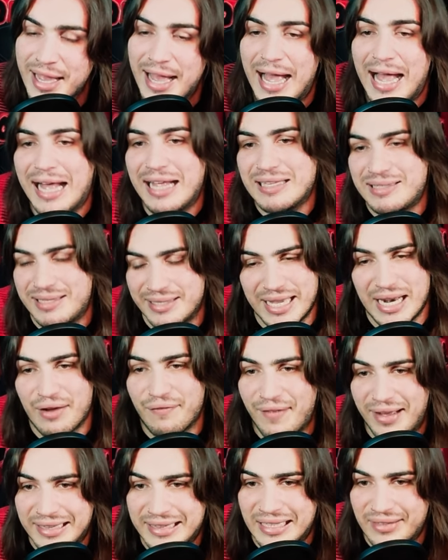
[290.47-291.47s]
Anzi, gliel'ha
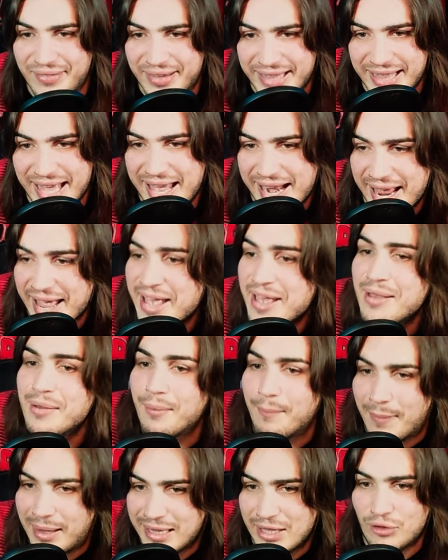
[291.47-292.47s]
fatta vedere,
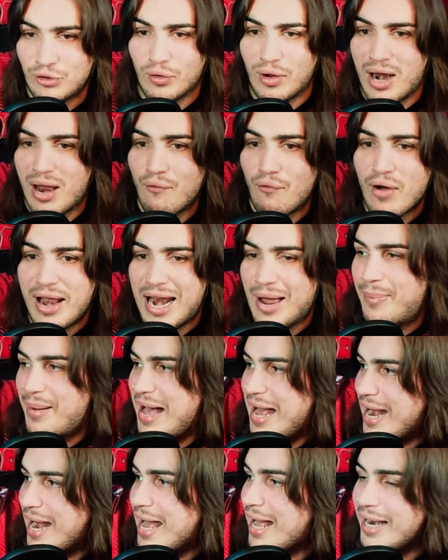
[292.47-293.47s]
ma ha detto la vuoi la
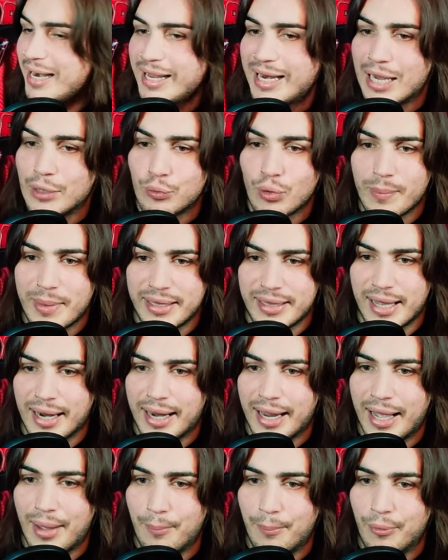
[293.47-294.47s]
palla nella tua metà
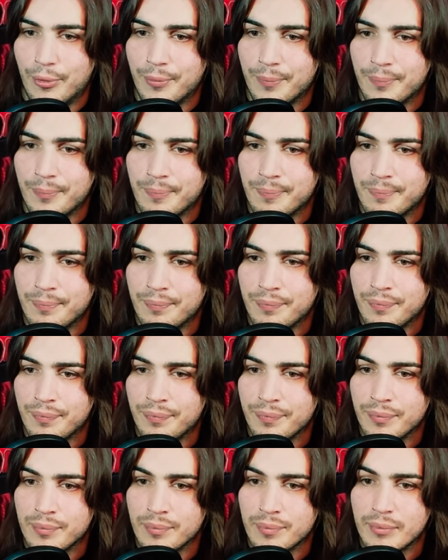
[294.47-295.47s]
campo.
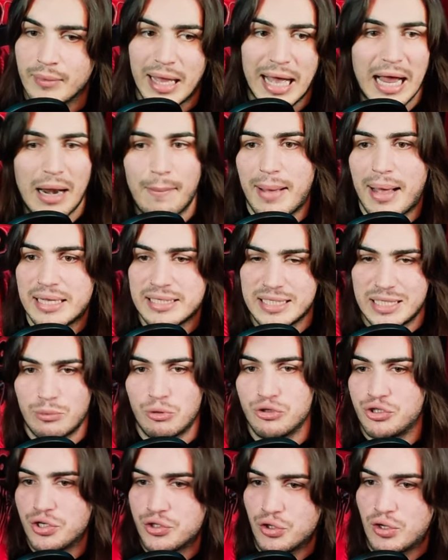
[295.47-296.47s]
Al massimo
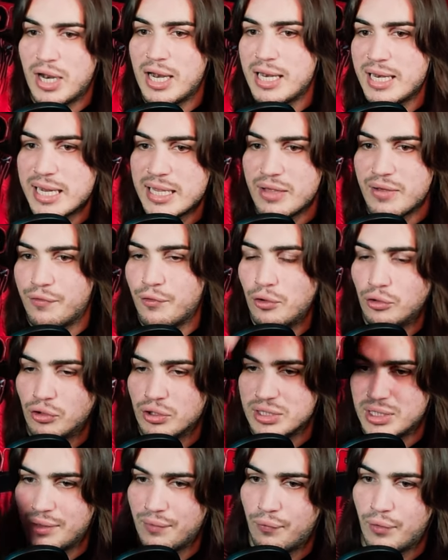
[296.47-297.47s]
ci sono le linee di fondo
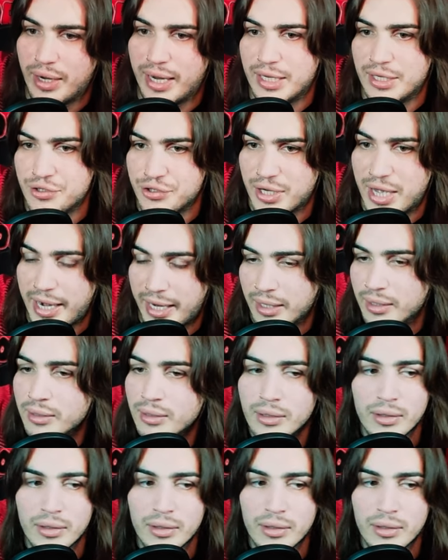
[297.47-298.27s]
se vuoi calciare.